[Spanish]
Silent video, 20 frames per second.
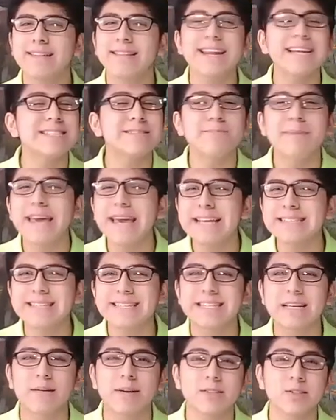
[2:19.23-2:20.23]
en tres
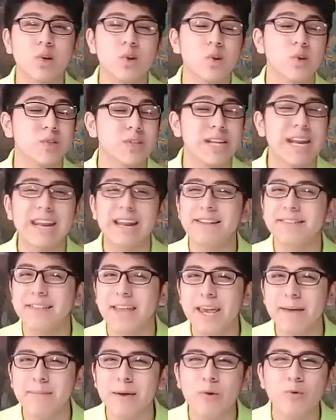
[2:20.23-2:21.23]
meses se va a solucionar el
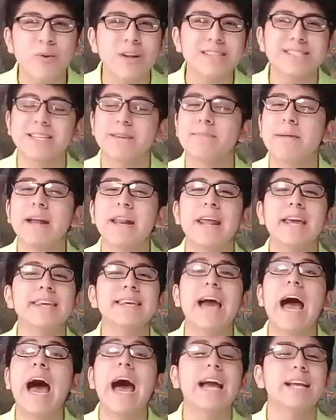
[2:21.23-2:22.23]
tema, en una semana
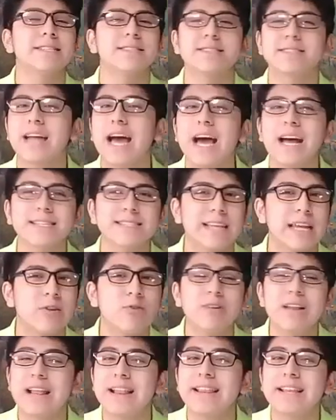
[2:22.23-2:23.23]
ya está, se
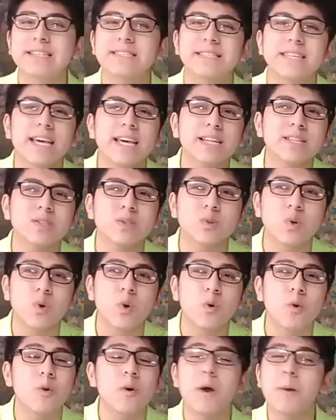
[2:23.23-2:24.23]
anula el
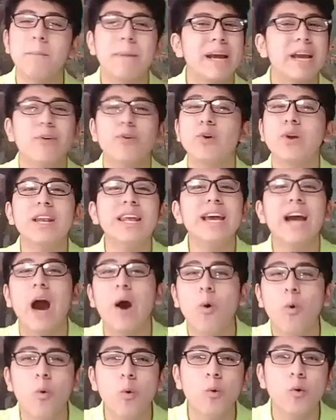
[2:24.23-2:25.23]
descenso, me quedo en
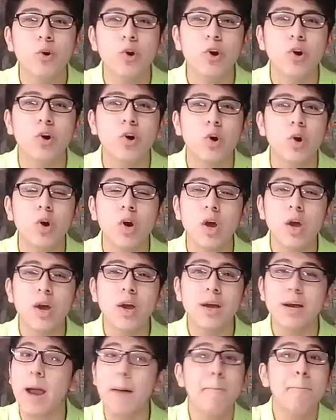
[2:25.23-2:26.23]
Liga 1,
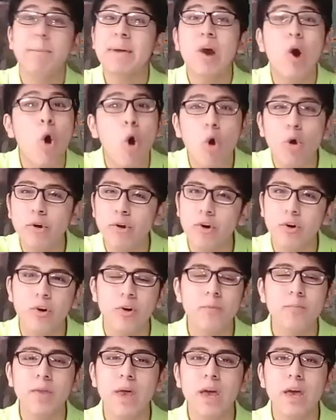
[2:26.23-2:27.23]

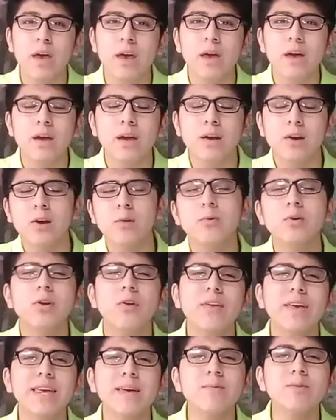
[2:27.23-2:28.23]
campeono. Como
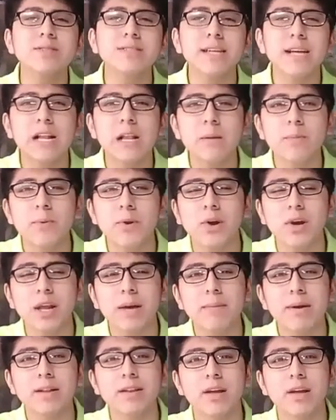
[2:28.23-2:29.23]
lo dijimos en el programa